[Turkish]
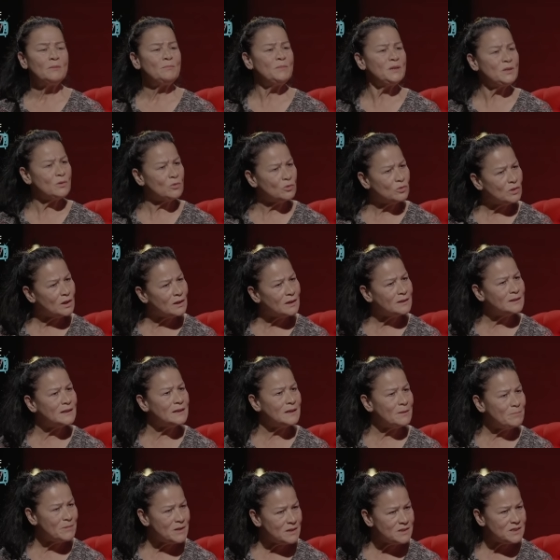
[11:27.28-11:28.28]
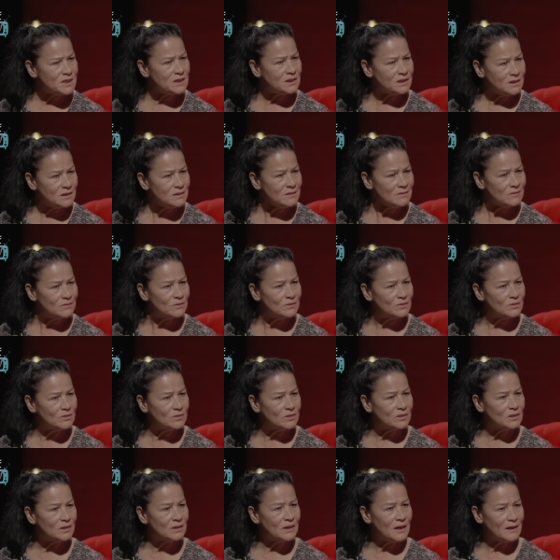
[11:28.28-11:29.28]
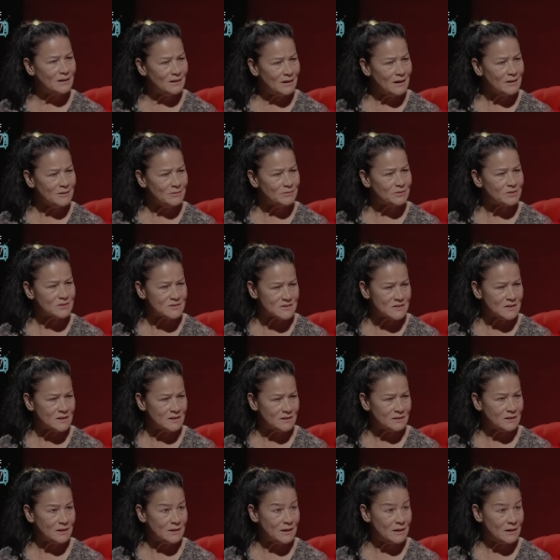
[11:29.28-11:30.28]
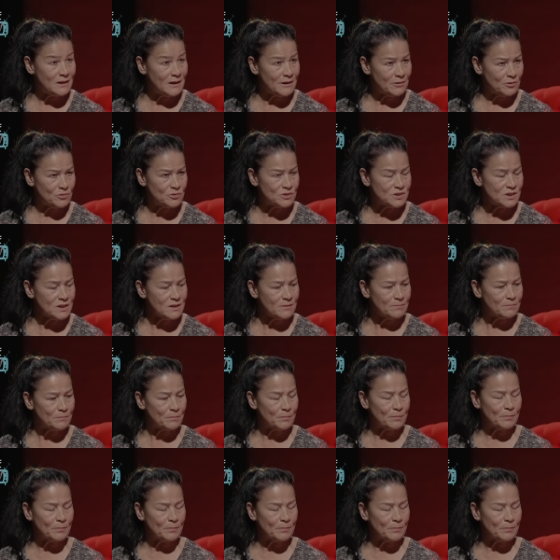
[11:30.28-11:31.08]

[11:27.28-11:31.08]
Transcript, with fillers: Bir de onlara deneme çekin derler. Kızları denerler önce.